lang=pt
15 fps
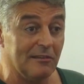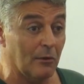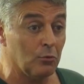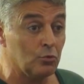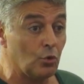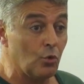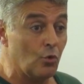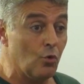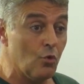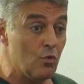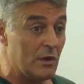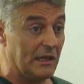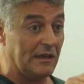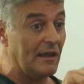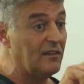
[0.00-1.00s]
ser um tucum
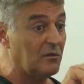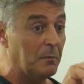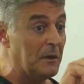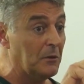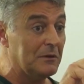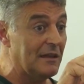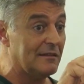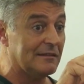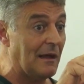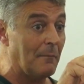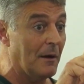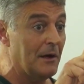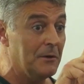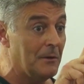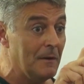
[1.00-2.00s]
que tem espinho desse
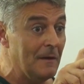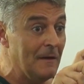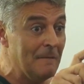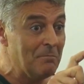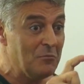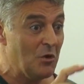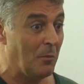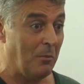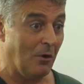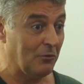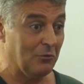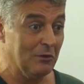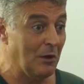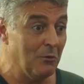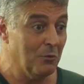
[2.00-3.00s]
tamanho. Eu
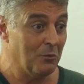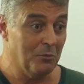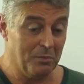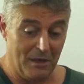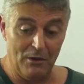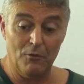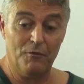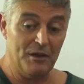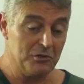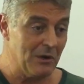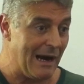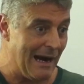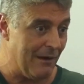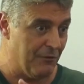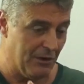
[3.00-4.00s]
posso não, porque eu vejo
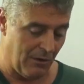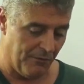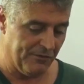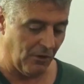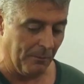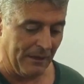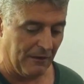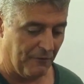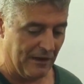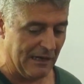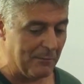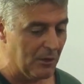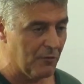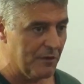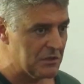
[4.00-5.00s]
a árvore com a visão
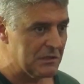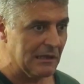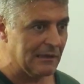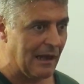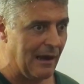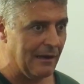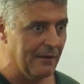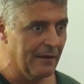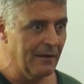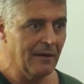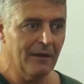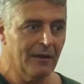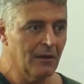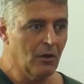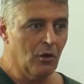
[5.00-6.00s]
periférica, mas não vejo detalhe
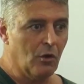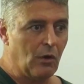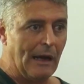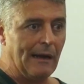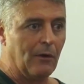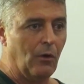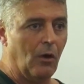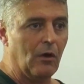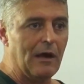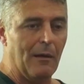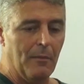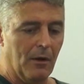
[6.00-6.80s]
o cara coloca a